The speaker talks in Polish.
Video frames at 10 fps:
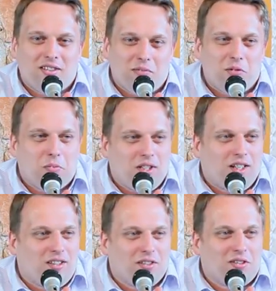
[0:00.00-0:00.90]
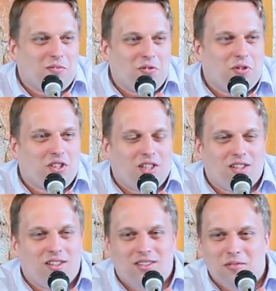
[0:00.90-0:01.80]
gdzie był pytany o to, mówił, że
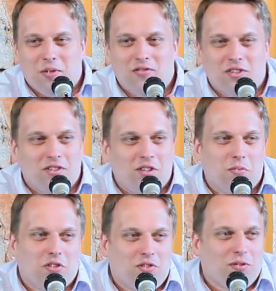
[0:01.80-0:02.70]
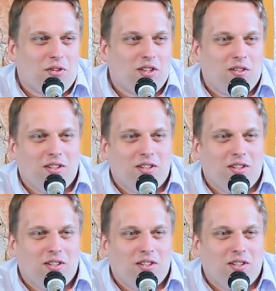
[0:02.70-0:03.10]
żadnych zmian w rządzie nie przewiduje,